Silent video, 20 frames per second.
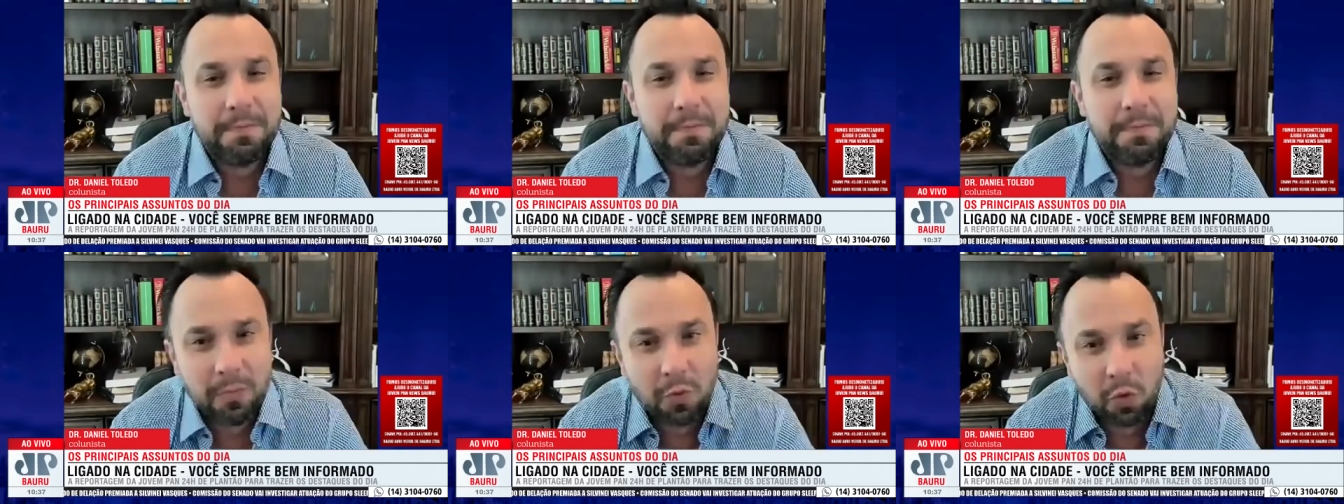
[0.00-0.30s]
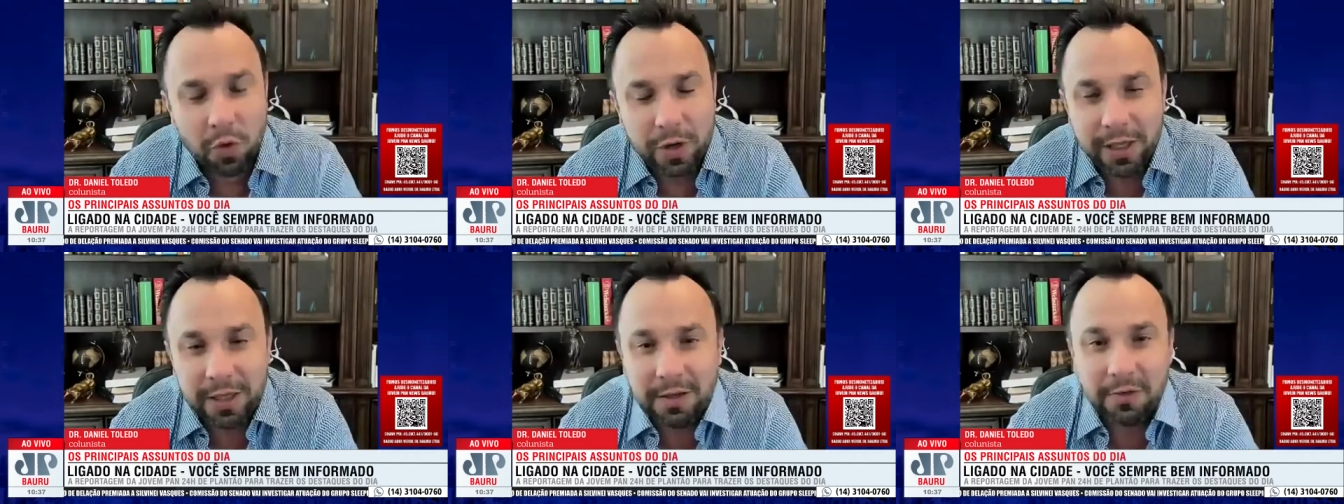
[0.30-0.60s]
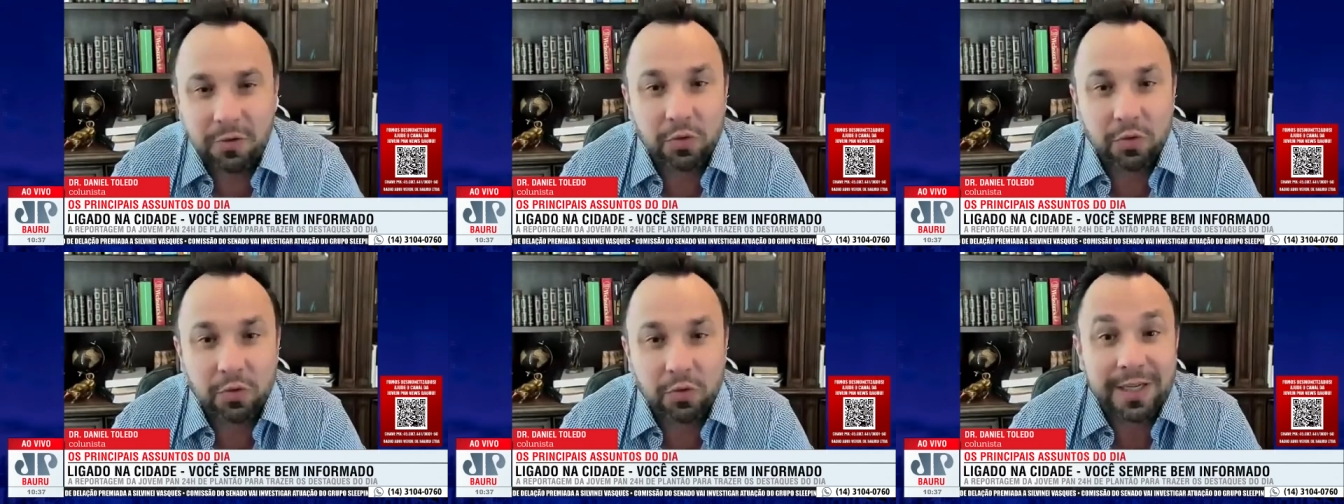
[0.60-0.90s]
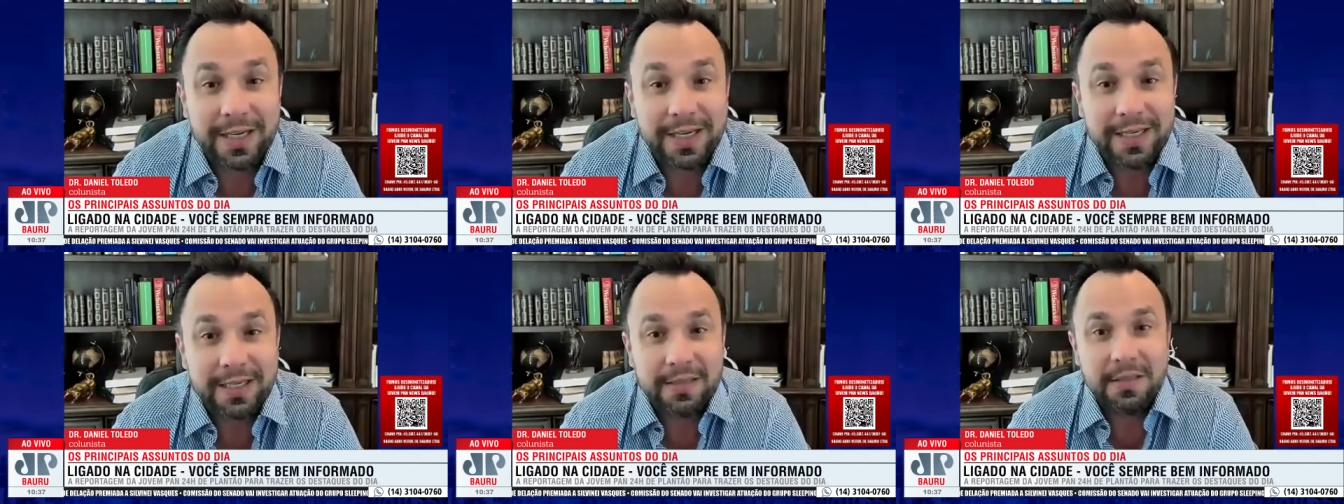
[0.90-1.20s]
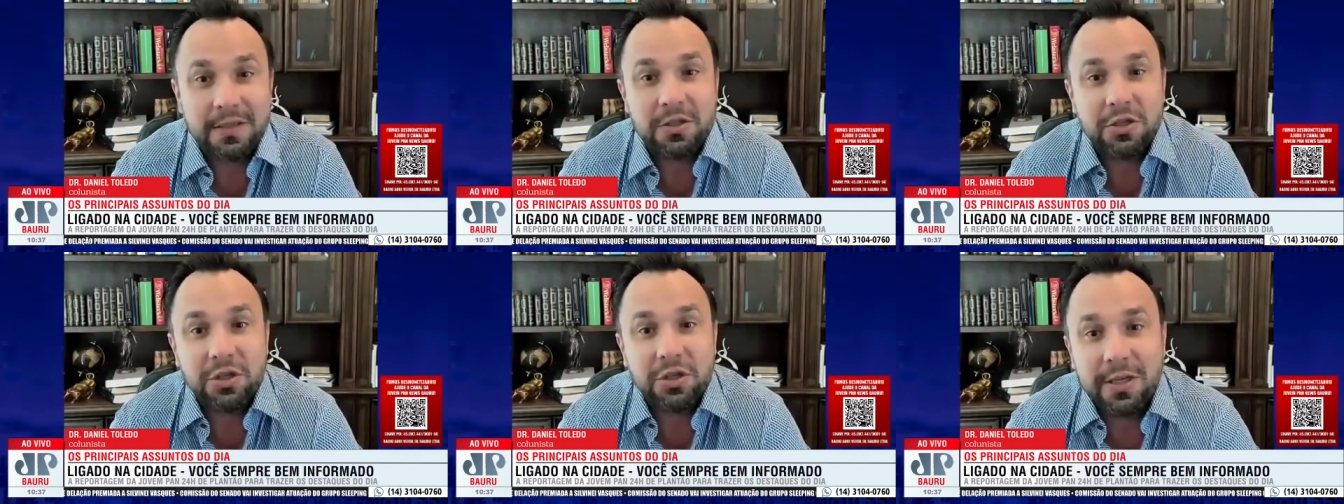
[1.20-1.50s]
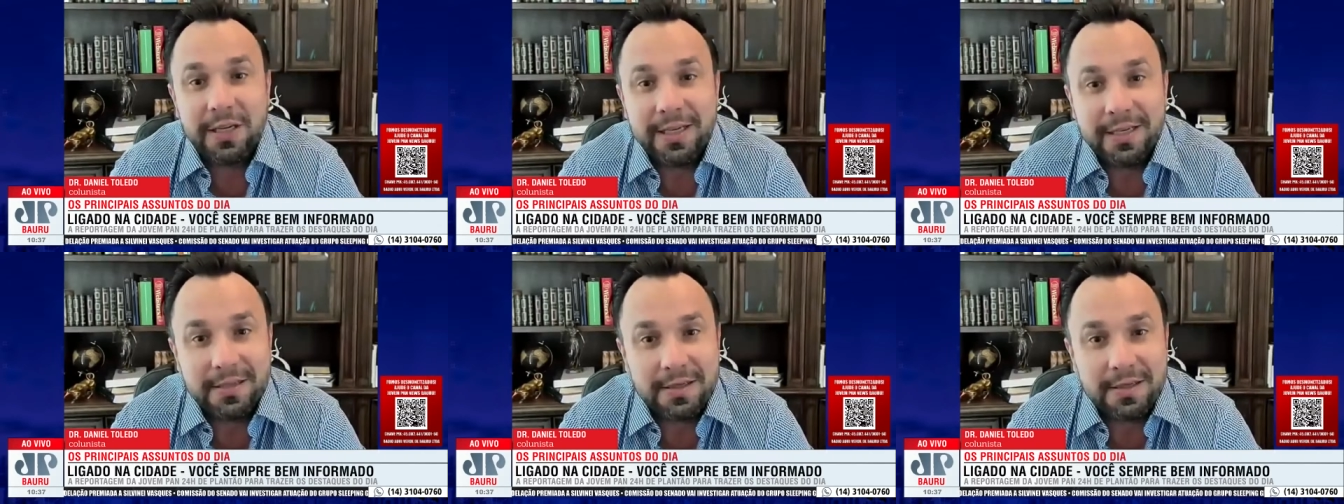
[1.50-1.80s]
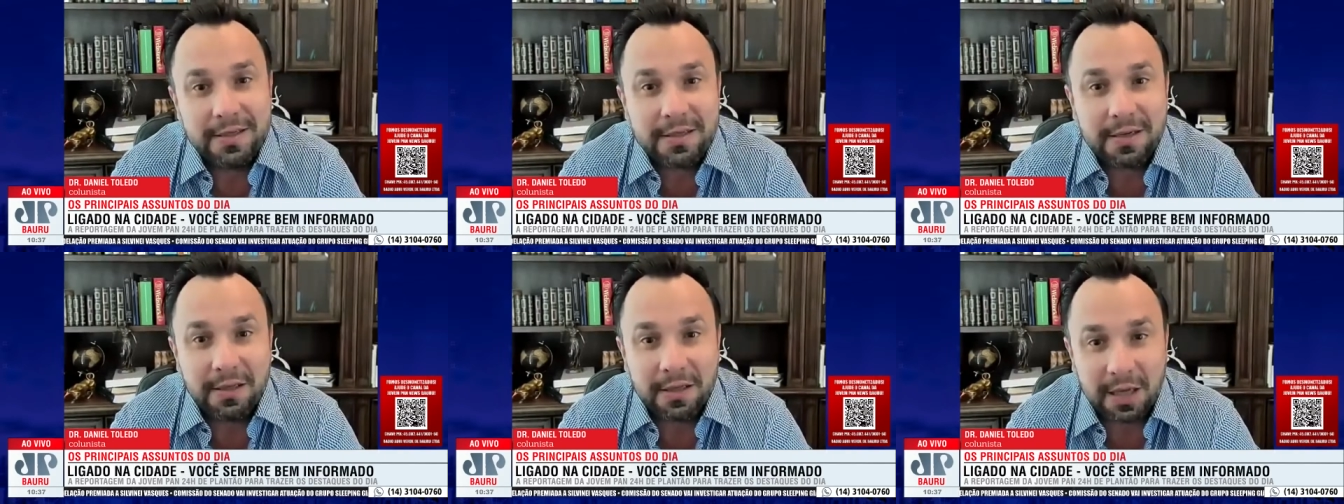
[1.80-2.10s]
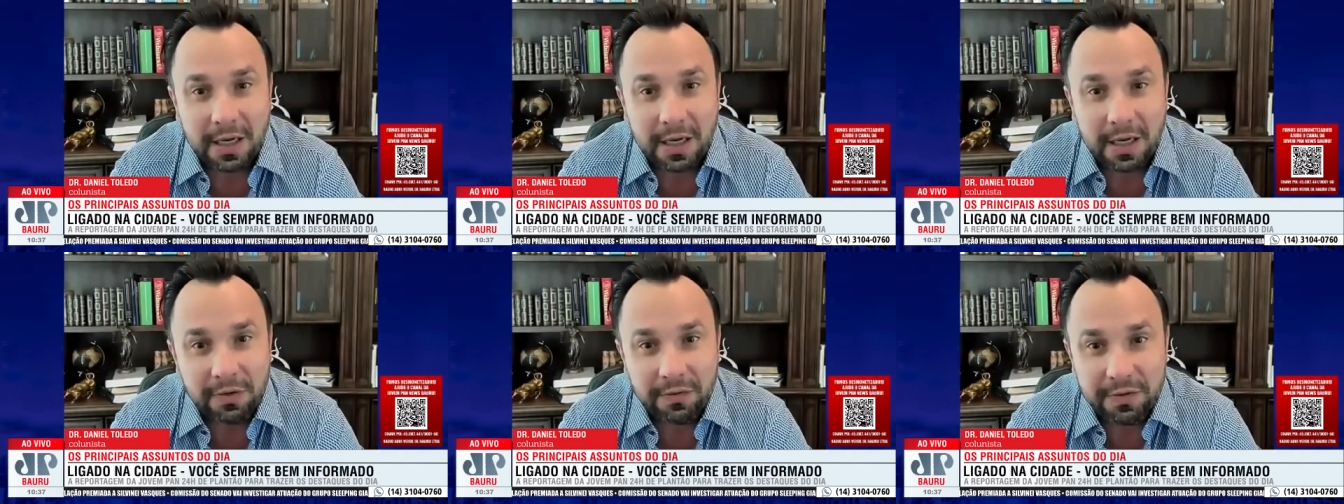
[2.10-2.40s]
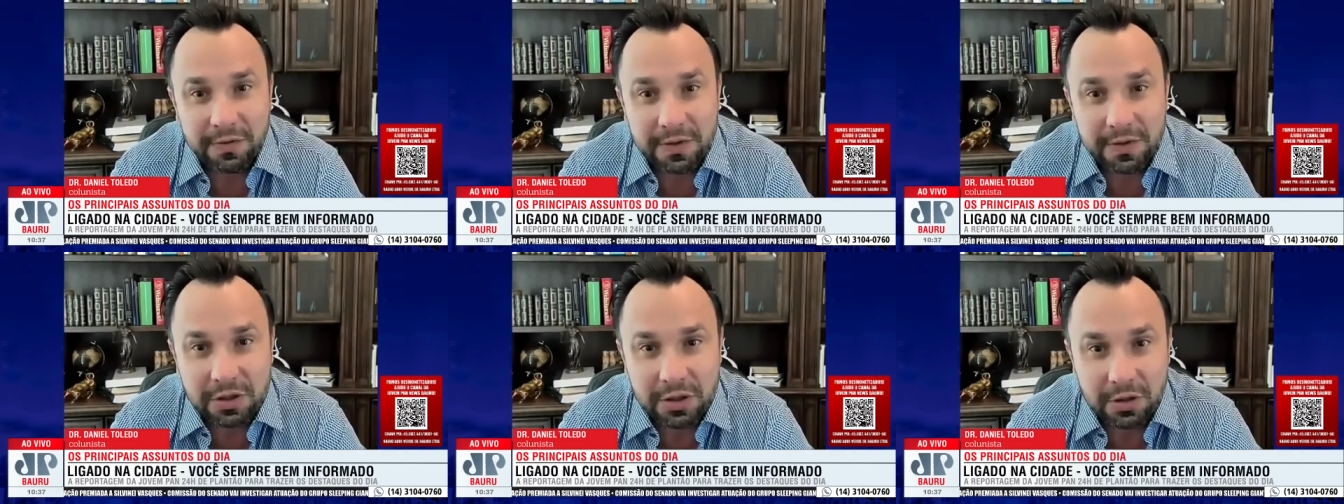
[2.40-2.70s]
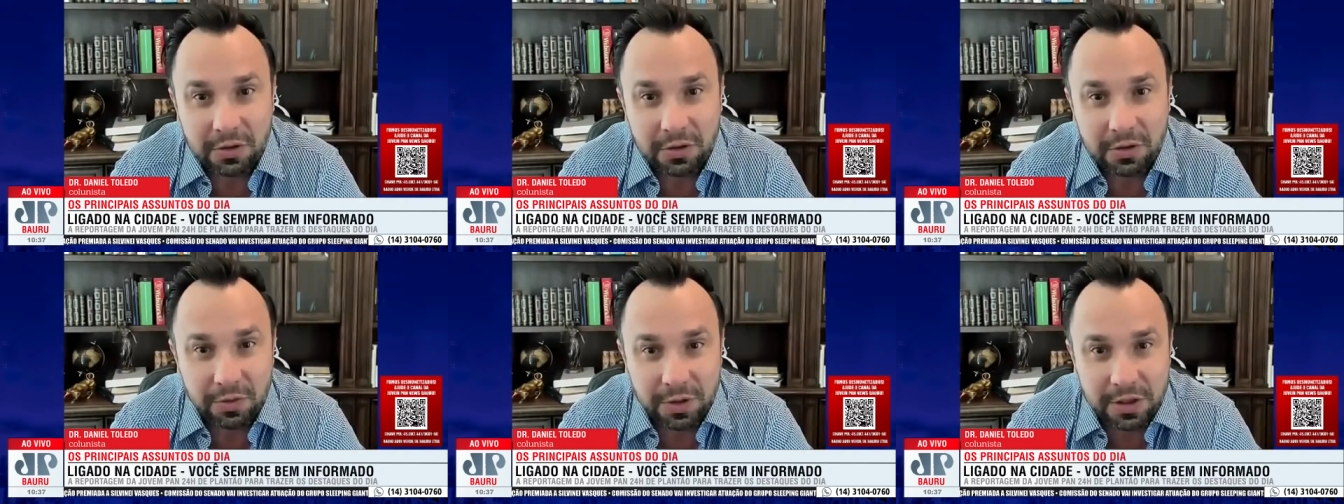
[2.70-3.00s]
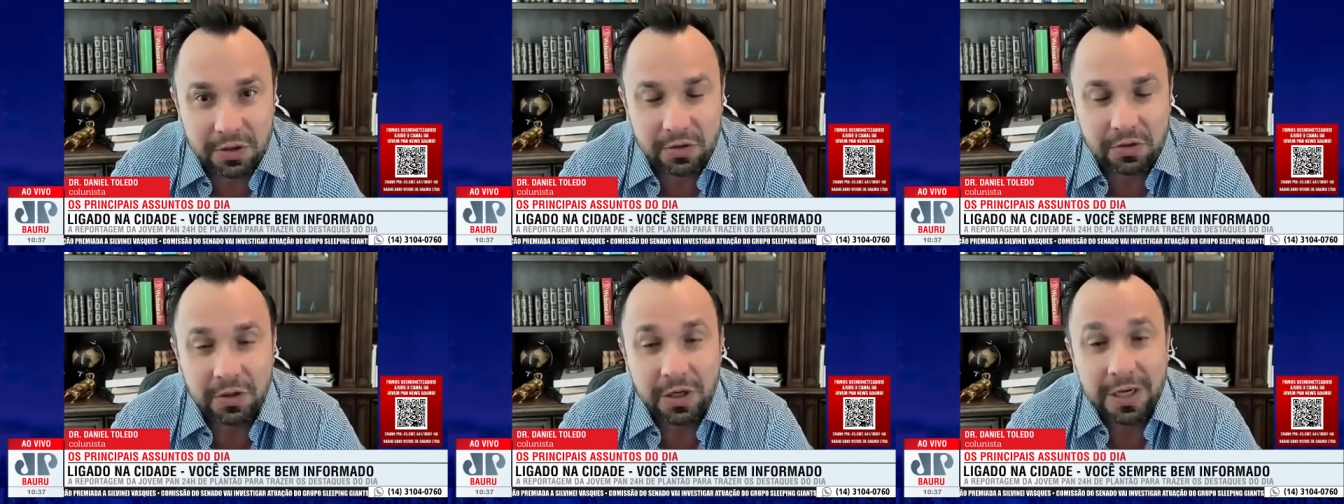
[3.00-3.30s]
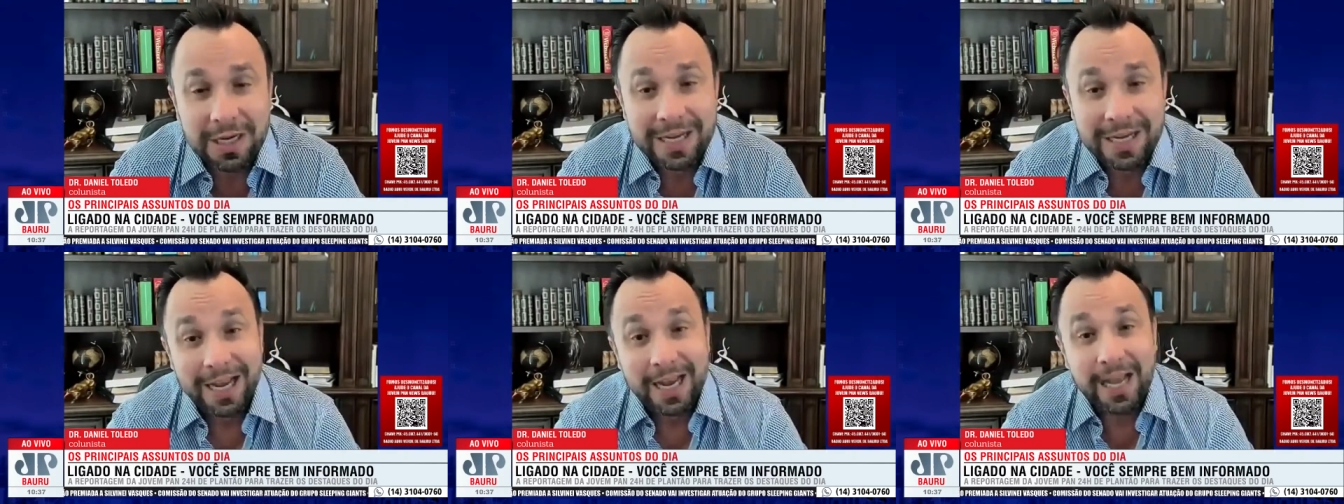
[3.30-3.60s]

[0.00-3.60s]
Muitos desses chineses que estavam investindo isso